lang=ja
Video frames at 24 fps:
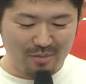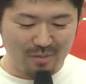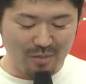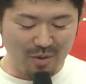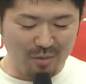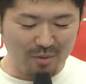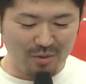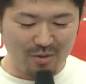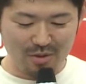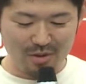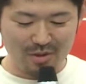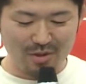ま
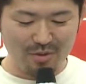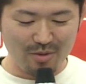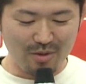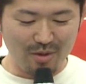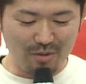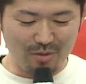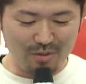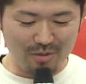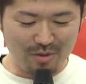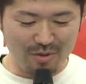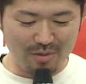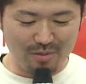あ、僕にとって
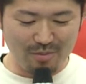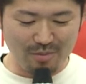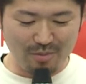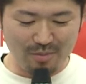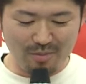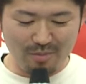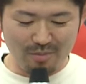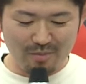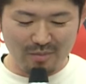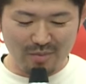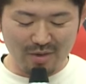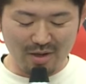は本当に
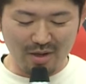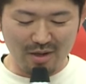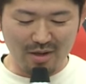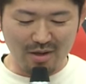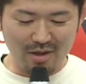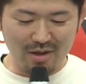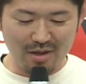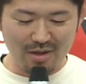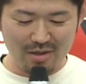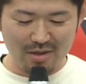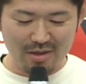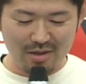なん
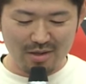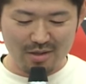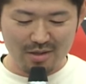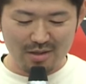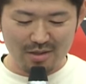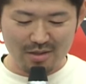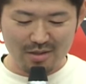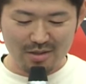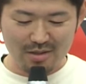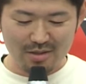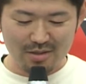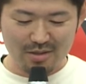か
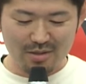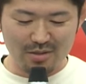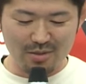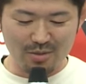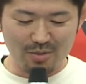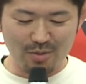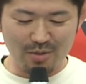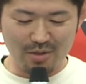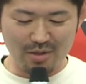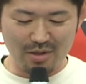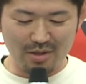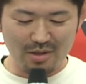す
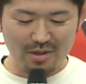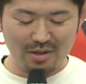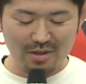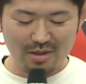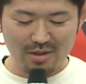ごい